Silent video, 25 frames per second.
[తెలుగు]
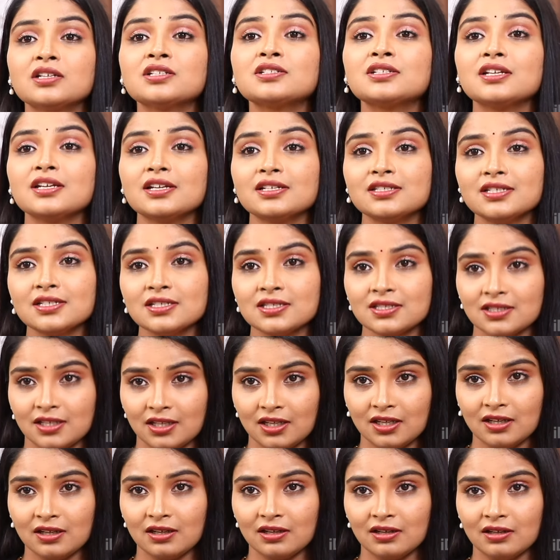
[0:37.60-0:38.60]
స్టేజెస్
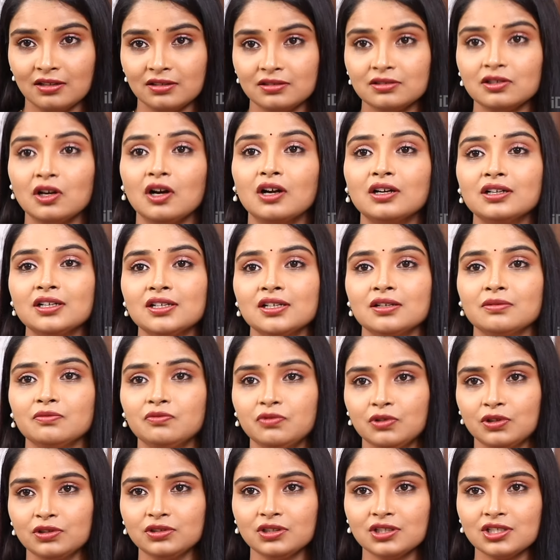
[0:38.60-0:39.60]
థర్డ్
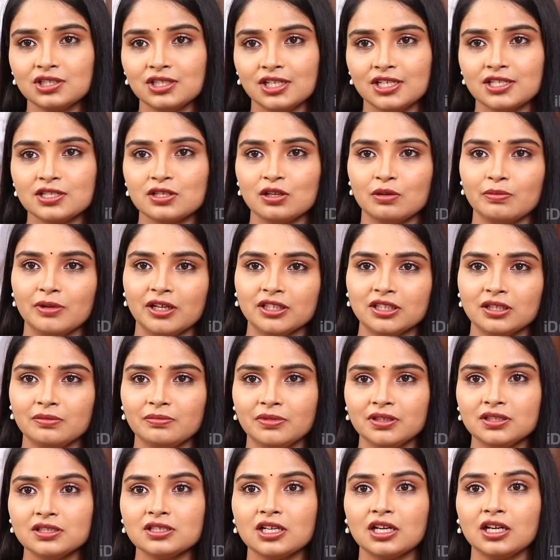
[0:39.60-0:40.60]
ఫోర్త్ స్టేజ్ లో
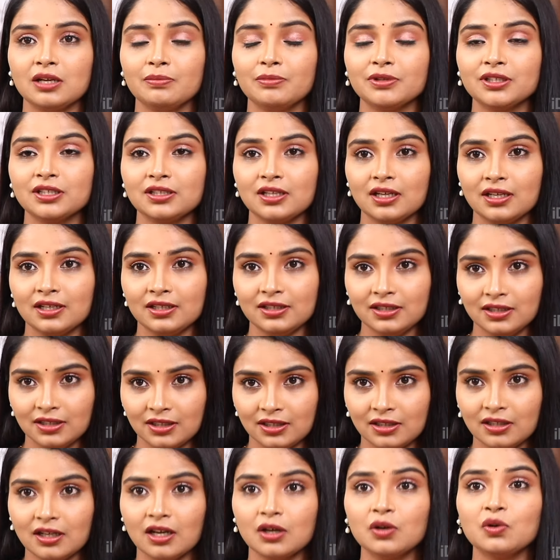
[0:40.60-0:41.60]
మాత్రమే చాలా మంది దాన్ని
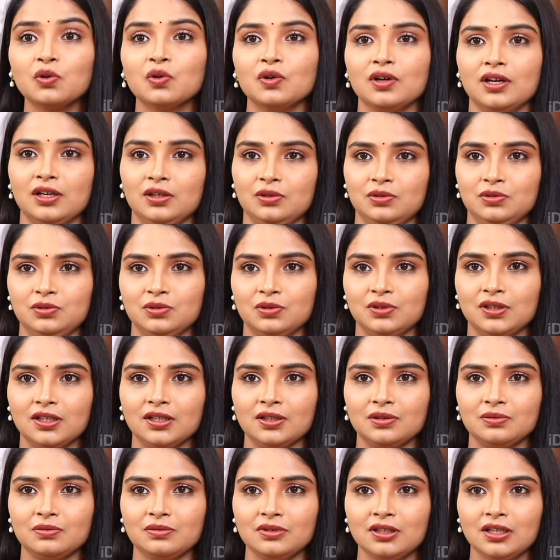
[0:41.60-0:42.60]

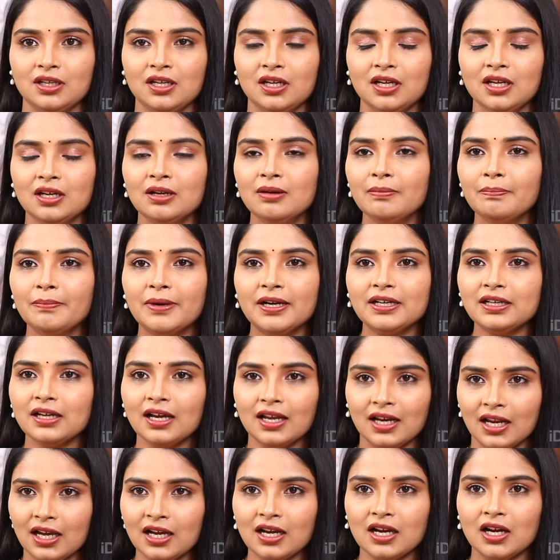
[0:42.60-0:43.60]
కనుక్కోగలుగుతున్నారు బట్
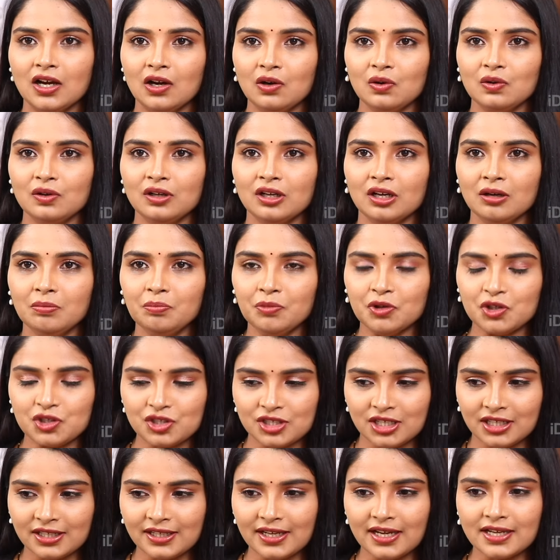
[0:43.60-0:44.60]
అలా కాకుండా
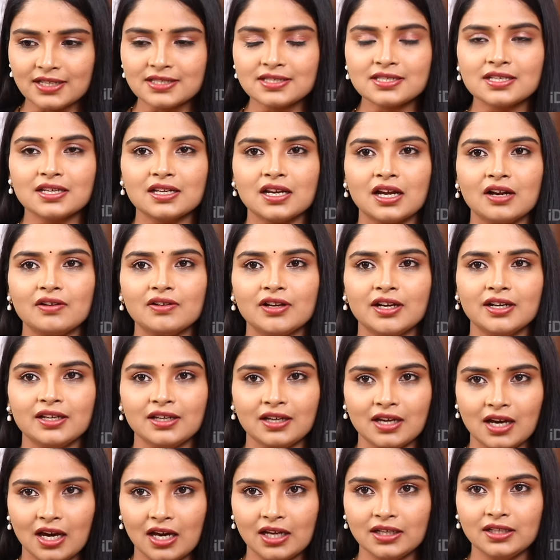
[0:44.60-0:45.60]
ప్రొస్టెట్ క్యాన్సర్
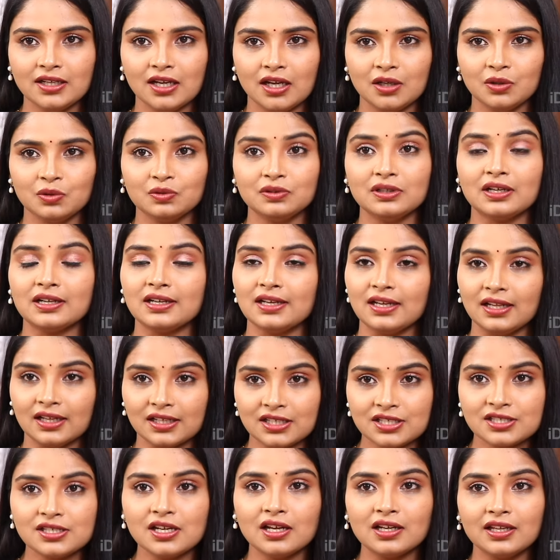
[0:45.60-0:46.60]
రావడానికి కారణాలు దాని
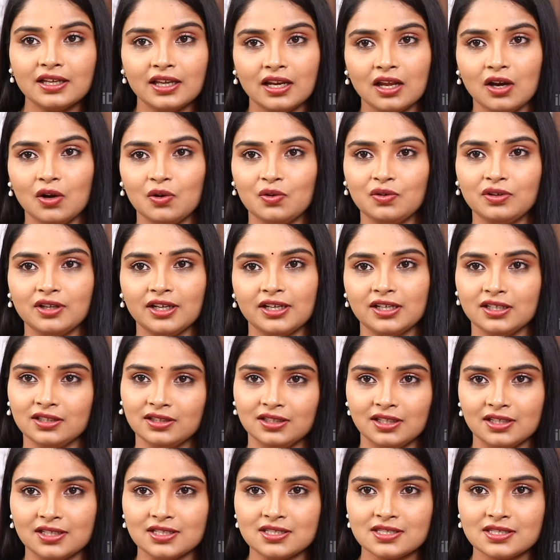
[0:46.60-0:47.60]
లక్షణాలు ఎలా ఉంటాయని
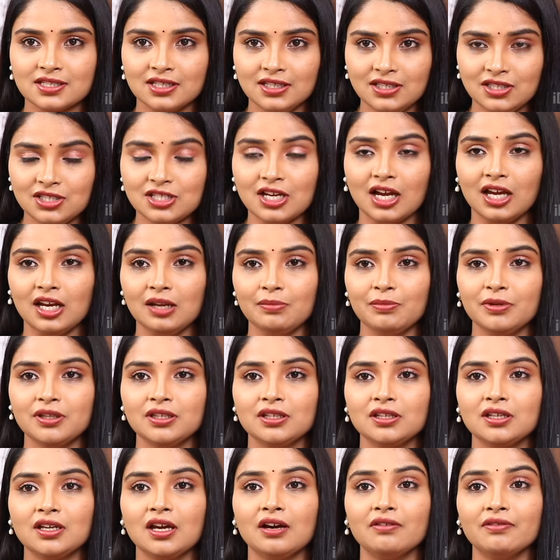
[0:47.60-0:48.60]
తెలిస్తే చాలా
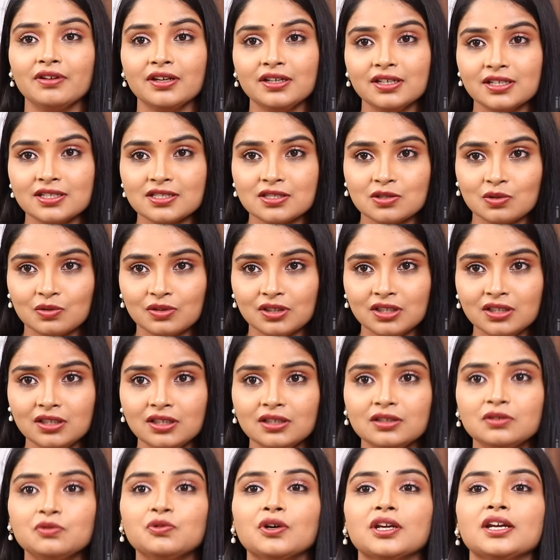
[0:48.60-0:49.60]
మందికి అవేర్నెస్ ఉండి
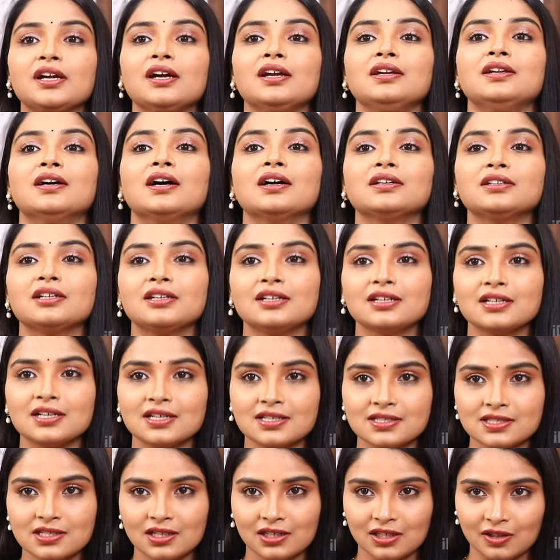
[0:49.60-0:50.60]
త్వరగా డాక్టర్ని
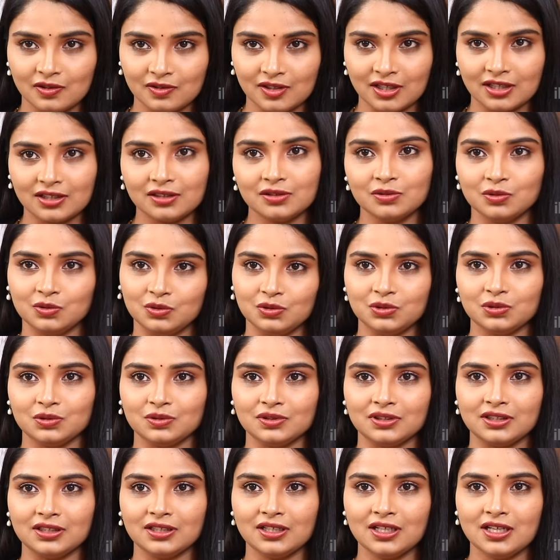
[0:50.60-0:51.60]
కన్సల్ట్ అవడానికి
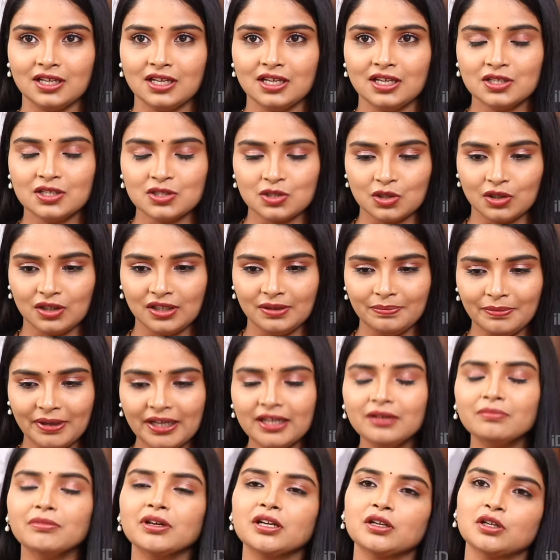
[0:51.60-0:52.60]
ఉంటుంది సో
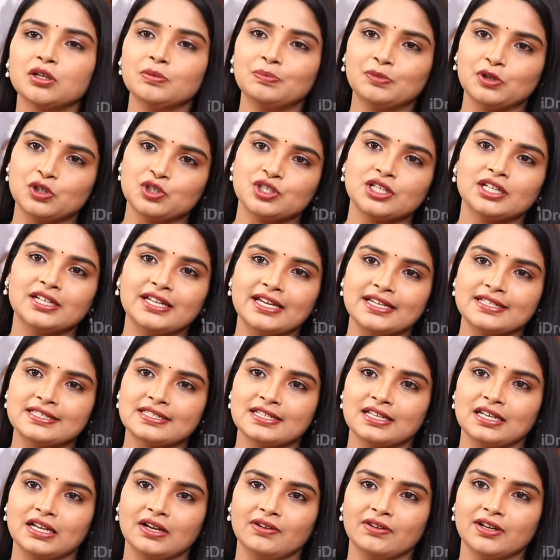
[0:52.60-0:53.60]
మెయిన్ మనకు ప్రొస్టెట్
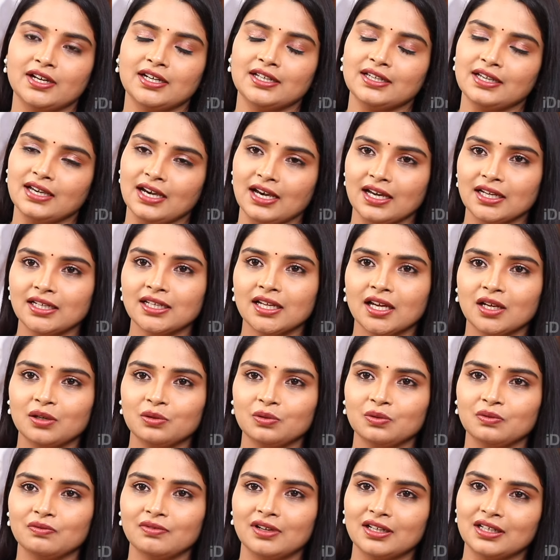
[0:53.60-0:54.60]
క్యాన్సర్ రావడానికి
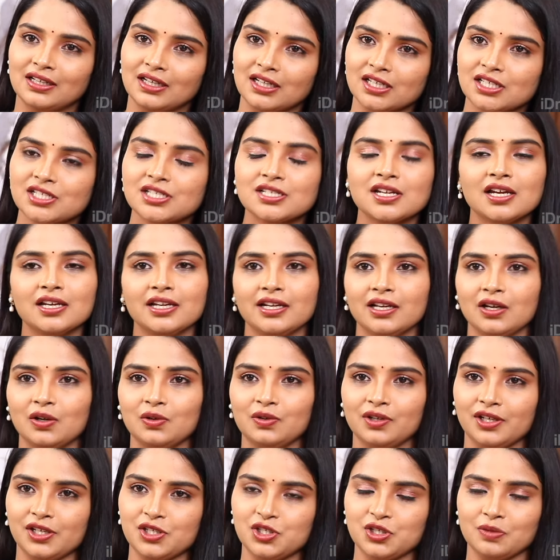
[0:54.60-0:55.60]
కారణాలు వాటి లక్షణాలు ఎలా
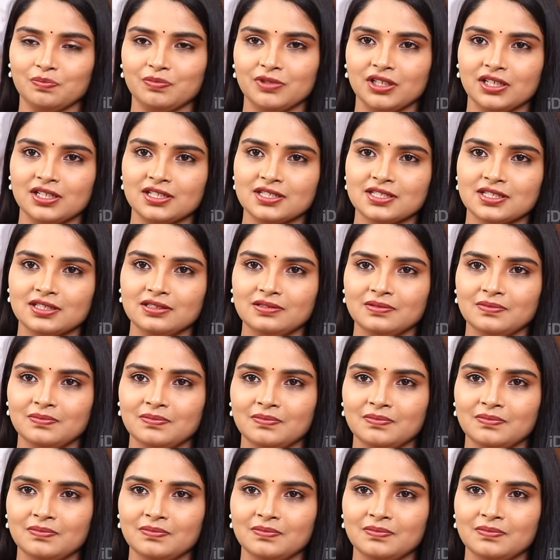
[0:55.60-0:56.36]
ఉంటాయి చెప్తారా సార్